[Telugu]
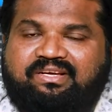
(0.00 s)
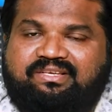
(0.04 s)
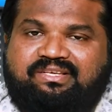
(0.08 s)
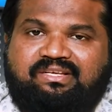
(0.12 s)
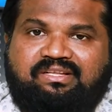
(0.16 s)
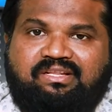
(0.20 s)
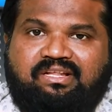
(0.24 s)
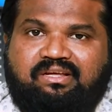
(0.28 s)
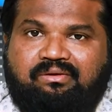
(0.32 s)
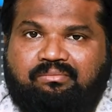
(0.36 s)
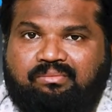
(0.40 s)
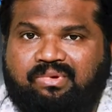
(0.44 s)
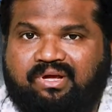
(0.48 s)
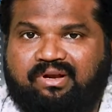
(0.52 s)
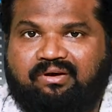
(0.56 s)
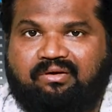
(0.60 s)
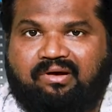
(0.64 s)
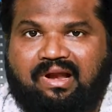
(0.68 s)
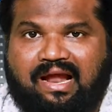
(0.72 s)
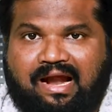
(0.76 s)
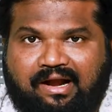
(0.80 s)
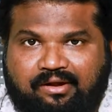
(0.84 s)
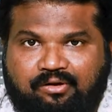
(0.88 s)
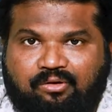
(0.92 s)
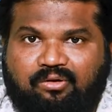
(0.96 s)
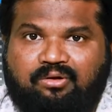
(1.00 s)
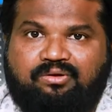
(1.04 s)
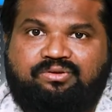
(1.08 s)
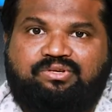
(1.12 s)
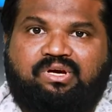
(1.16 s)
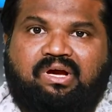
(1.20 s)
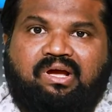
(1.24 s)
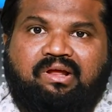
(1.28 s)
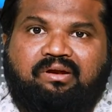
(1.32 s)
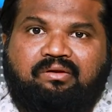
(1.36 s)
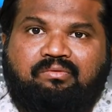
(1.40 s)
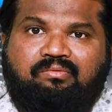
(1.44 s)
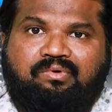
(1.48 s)
చేసింది మీరు నాటోలో
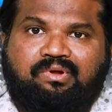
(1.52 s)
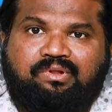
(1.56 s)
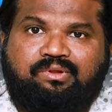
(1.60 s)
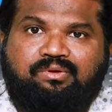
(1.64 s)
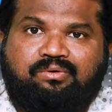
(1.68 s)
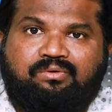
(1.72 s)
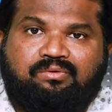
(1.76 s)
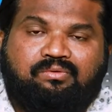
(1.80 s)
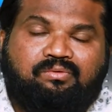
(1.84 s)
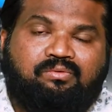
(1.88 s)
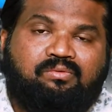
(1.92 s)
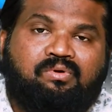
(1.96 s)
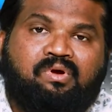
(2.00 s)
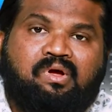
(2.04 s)
జాయిన్ అవ్వద్దు